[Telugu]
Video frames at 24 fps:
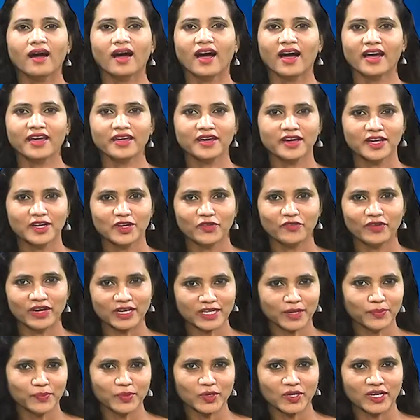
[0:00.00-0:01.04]
హాయ్ హలో
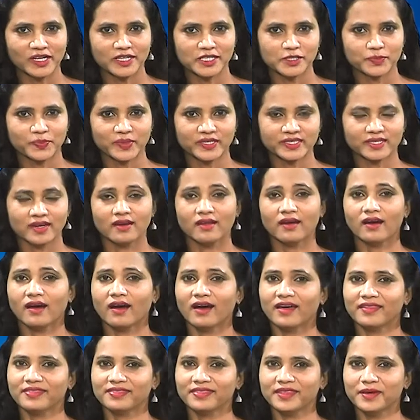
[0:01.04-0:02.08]
వెల్కమ్ టు లేడీ స్పెషల్
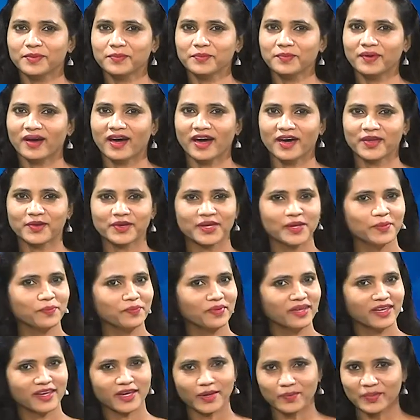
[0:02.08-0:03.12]
అందం ఆరోగ్యం
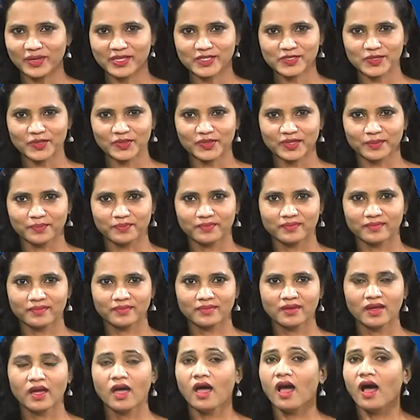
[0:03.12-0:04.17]
ఇక మీ సొంతం
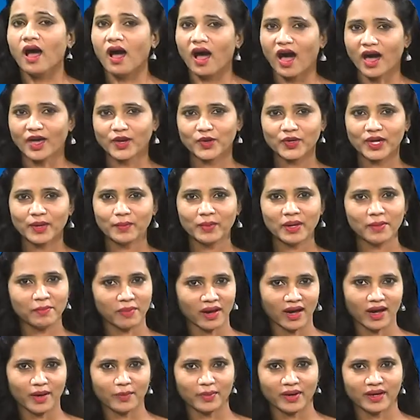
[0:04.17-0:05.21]
ఆరోగ్యమే
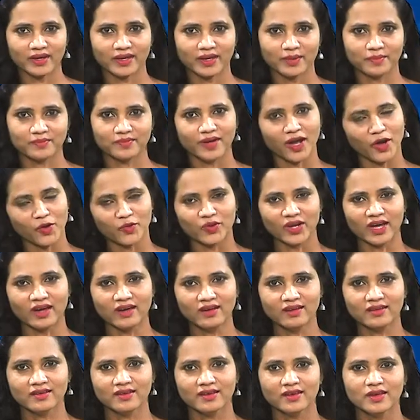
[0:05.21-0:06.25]
మహాభాగ్యం అవునా
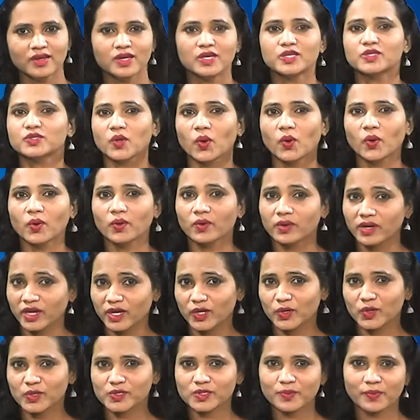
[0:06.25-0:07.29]
సో
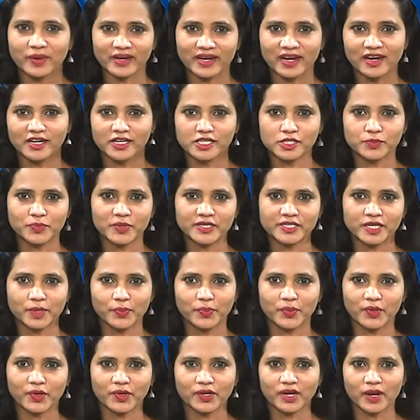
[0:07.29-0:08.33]
ఈరోజు మన లేడీ స్పెషల్
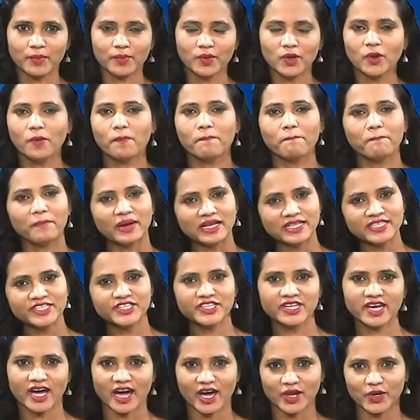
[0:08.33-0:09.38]
ప్రోగ్రాంలో
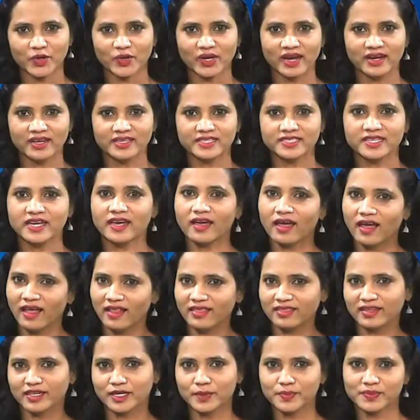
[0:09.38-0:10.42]
మంచి ఆరోగ్యాన్నించే
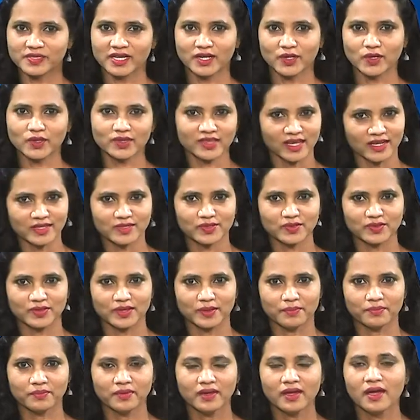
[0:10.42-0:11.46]
హెల్త్ టిప్స్ ఏంటో
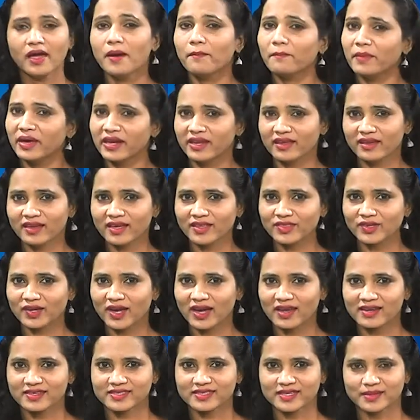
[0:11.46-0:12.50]
తెలుసుకుందాం మరి ఇంకెందుకు
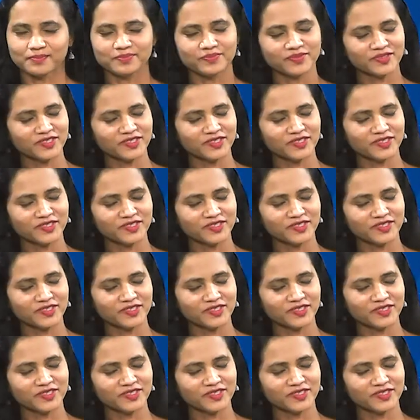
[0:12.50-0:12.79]
ఆలస్యం